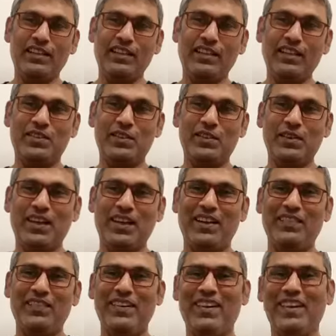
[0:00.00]
शुरू करना
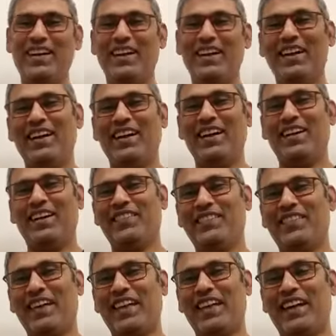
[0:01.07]
पड़ेगा
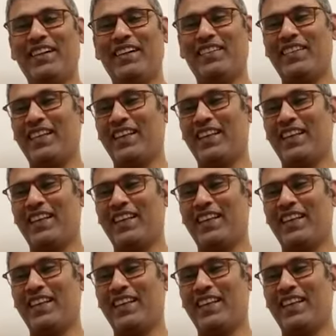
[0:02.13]
अब ये लग रहा है